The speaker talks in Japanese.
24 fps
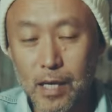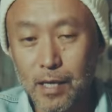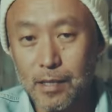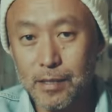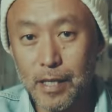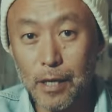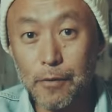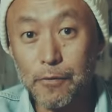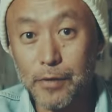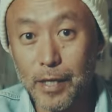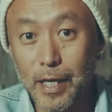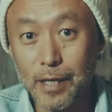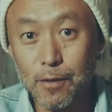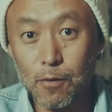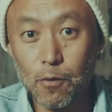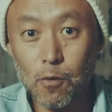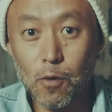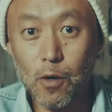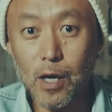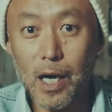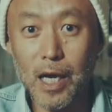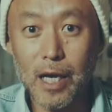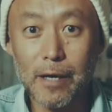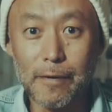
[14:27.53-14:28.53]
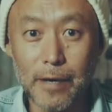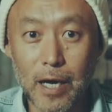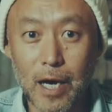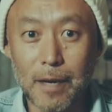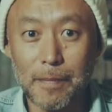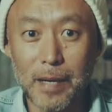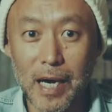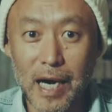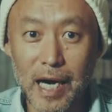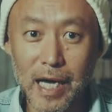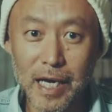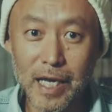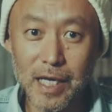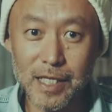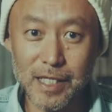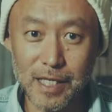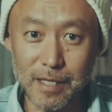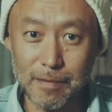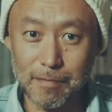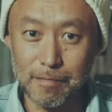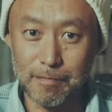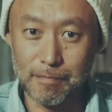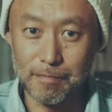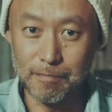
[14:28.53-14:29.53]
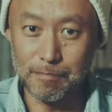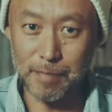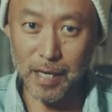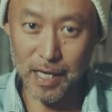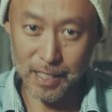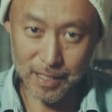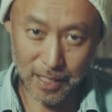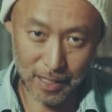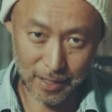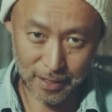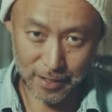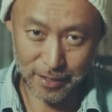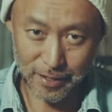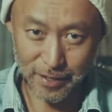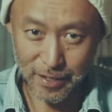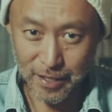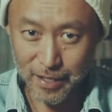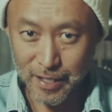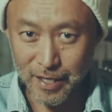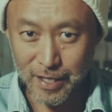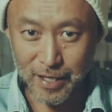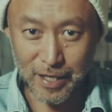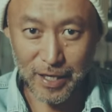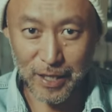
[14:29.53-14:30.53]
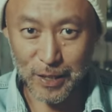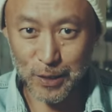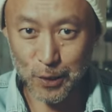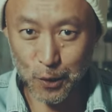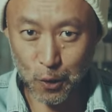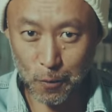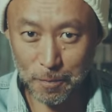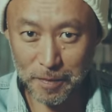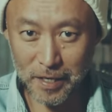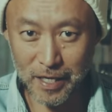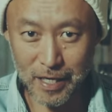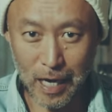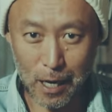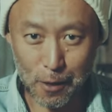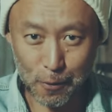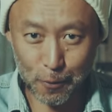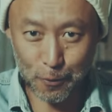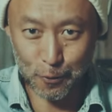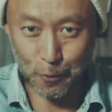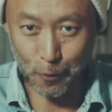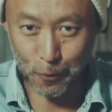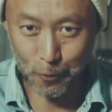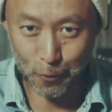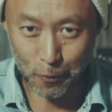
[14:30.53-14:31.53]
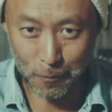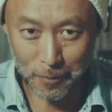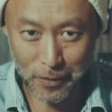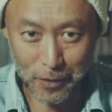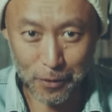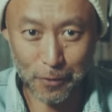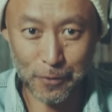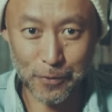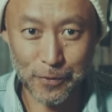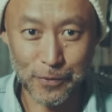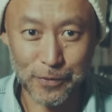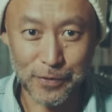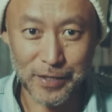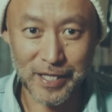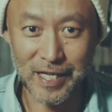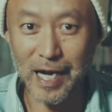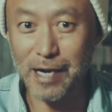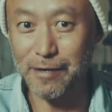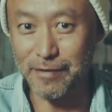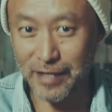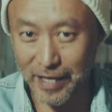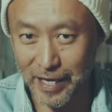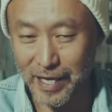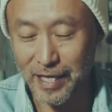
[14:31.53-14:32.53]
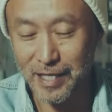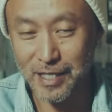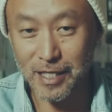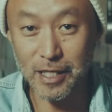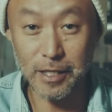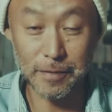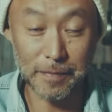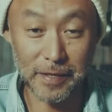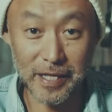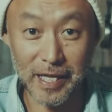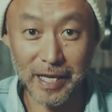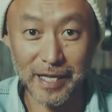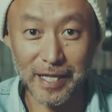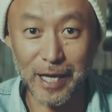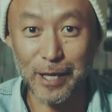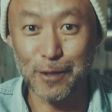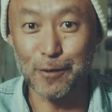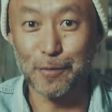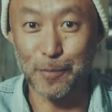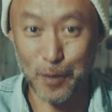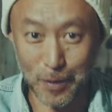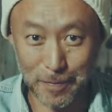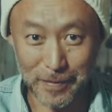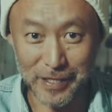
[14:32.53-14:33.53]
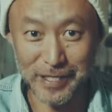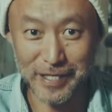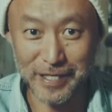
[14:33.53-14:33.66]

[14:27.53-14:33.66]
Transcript: なのでここからはアラジン VS スノピー豊臣という比較でね進めていきたいと思いま